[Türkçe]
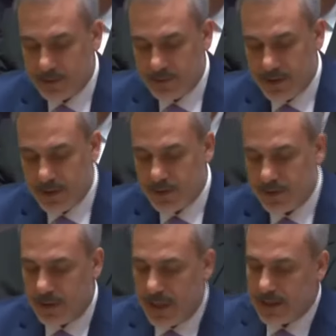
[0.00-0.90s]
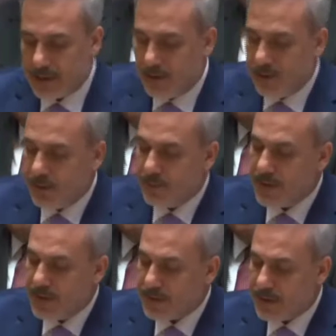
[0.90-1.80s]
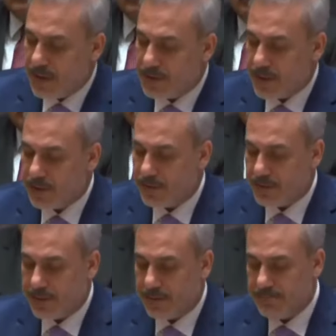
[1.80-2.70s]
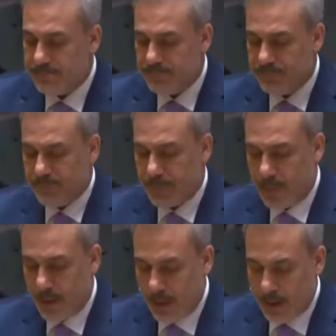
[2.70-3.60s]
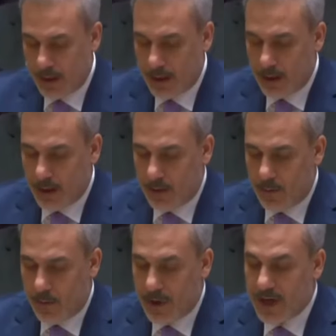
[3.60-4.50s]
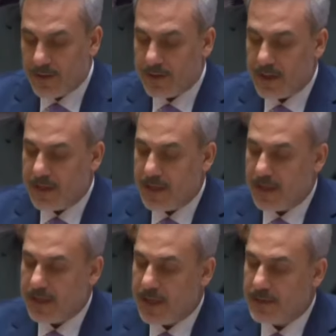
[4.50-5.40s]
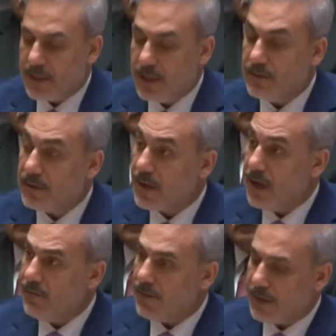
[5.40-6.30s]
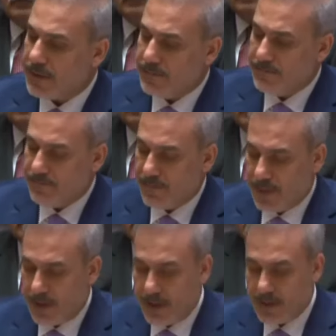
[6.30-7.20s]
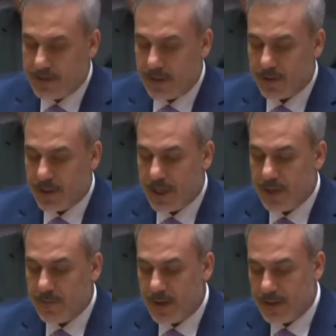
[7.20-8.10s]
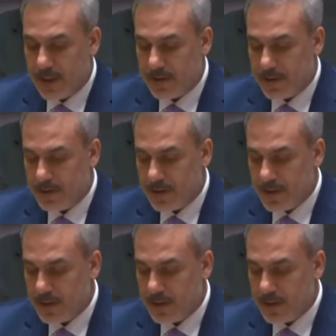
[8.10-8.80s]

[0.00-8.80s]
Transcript: Dışişleri Bakanı'yla. Yani hasılı Birleşmiş Milletler, New York'taki Birleşmiş Milletler binasında Sayın Fidan da yoğun mesai evet.